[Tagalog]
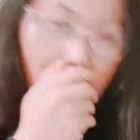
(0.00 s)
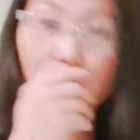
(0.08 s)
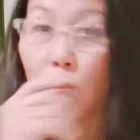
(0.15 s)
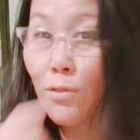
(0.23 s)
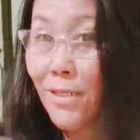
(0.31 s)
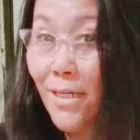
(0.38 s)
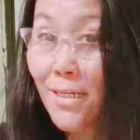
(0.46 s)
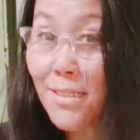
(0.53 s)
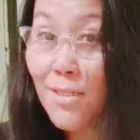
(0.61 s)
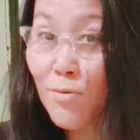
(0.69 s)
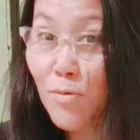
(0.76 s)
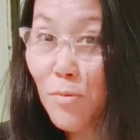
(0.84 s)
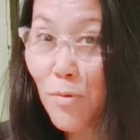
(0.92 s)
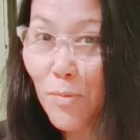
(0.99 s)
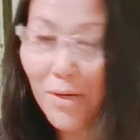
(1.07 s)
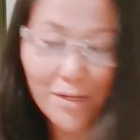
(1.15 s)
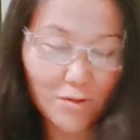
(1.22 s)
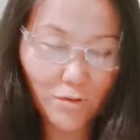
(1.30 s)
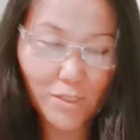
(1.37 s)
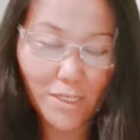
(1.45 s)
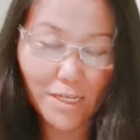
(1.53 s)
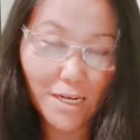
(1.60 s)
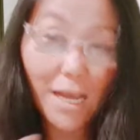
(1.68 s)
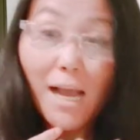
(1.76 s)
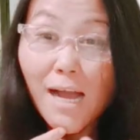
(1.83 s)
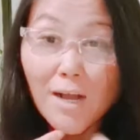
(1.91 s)
Sorry ha, kasi umubo pa ako dahil
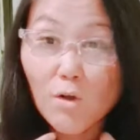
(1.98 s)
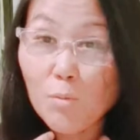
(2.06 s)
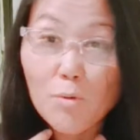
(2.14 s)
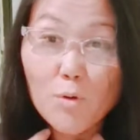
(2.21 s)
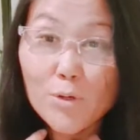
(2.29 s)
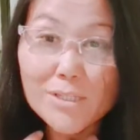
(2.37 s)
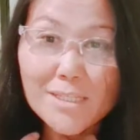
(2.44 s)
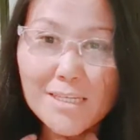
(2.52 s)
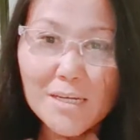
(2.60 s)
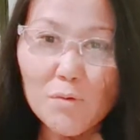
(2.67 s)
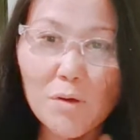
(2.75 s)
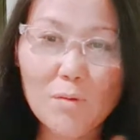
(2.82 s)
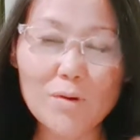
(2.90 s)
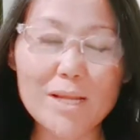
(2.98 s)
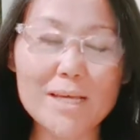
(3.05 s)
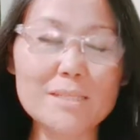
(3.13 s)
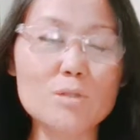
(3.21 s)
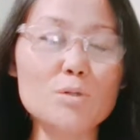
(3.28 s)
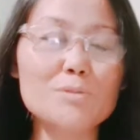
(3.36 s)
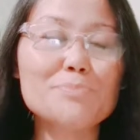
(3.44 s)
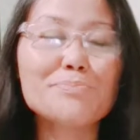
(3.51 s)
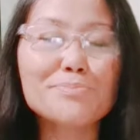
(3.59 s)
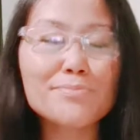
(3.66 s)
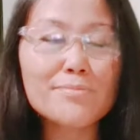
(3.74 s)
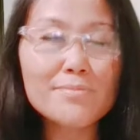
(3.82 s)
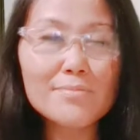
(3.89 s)
ang ubo ko hindi na nawawala to.
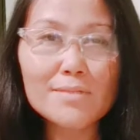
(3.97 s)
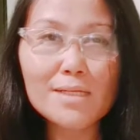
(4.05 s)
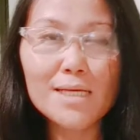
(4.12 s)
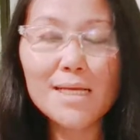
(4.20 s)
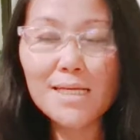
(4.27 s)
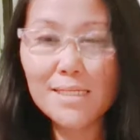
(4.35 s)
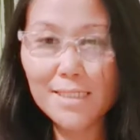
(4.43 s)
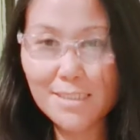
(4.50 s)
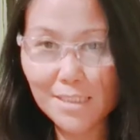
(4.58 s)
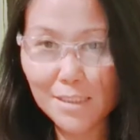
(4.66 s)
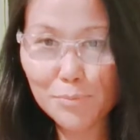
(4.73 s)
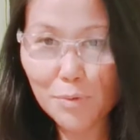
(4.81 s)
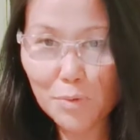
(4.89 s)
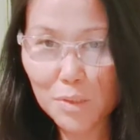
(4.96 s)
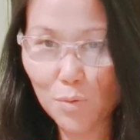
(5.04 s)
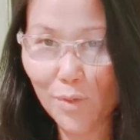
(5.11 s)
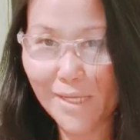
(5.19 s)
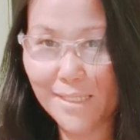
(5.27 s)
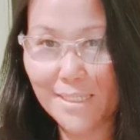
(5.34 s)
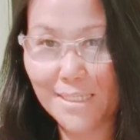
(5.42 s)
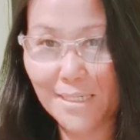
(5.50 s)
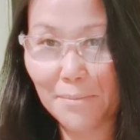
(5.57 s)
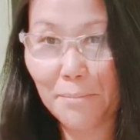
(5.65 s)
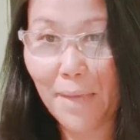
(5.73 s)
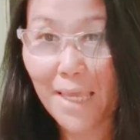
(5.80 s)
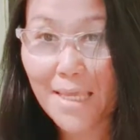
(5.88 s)
Nag-start po ako sa YT ng
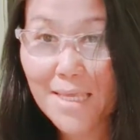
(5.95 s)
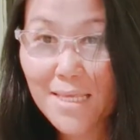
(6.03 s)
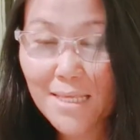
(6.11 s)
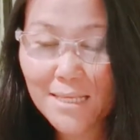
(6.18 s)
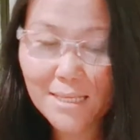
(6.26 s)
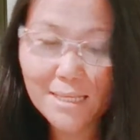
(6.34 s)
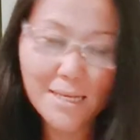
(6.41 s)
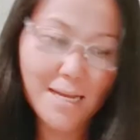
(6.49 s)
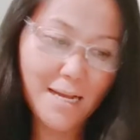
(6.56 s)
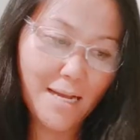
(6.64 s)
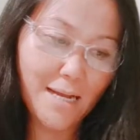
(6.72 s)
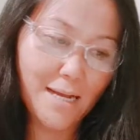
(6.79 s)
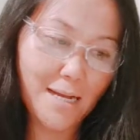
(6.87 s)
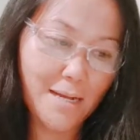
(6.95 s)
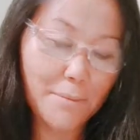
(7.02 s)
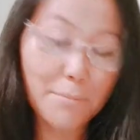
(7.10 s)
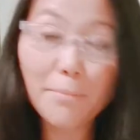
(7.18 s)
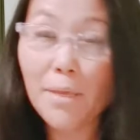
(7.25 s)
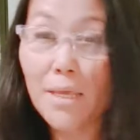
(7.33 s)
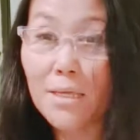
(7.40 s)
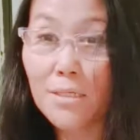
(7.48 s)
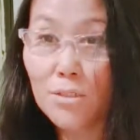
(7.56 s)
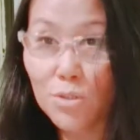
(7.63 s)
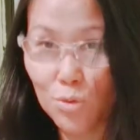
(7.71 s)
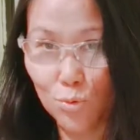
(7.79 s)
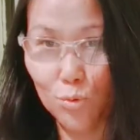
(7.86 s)
May uh, May
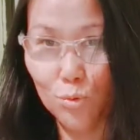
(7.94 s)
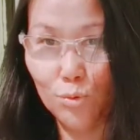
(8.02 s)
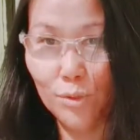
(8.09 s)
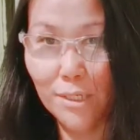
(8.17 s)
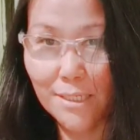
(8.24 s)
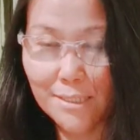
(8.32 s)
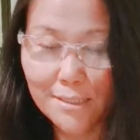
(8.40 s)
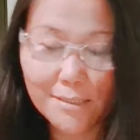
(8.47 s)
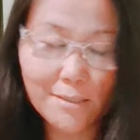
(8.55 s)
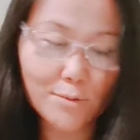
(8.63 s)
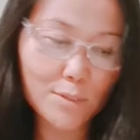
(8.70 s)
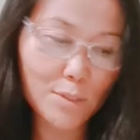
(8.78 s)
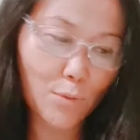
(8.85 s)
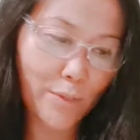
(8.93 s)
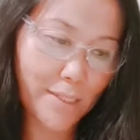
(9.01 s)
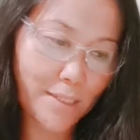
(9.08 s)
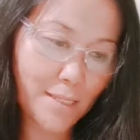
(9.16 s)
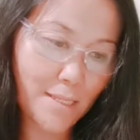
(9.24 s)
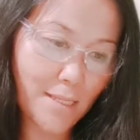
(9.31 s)
2, nag-start ako sa YT.